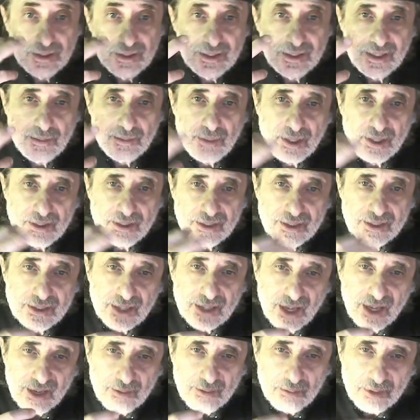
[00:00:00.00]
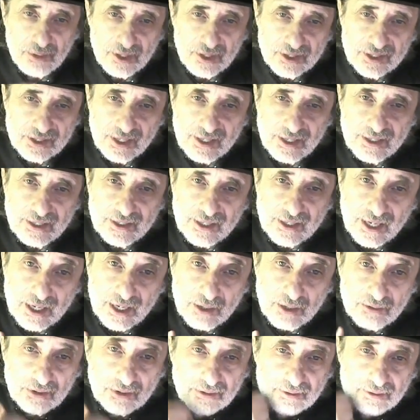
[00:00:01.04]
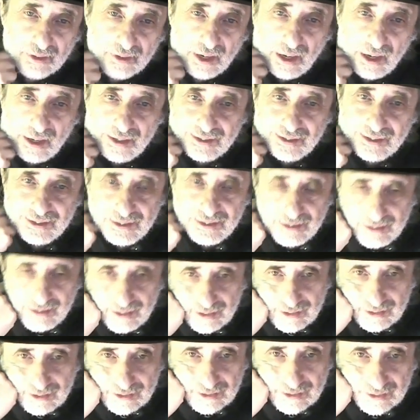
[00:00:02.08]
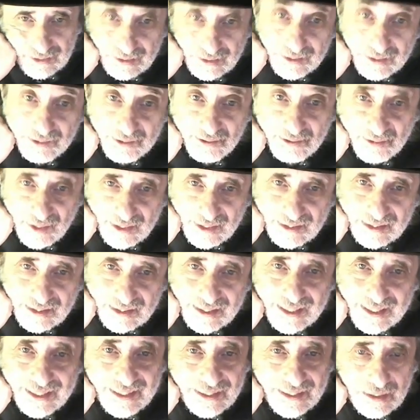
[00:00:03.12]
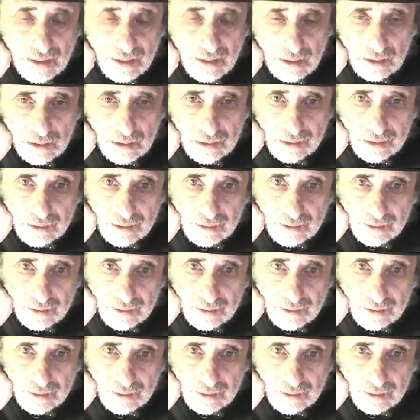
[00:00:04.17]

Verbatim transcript: La parte semplice, ingenua, fragile, infantile,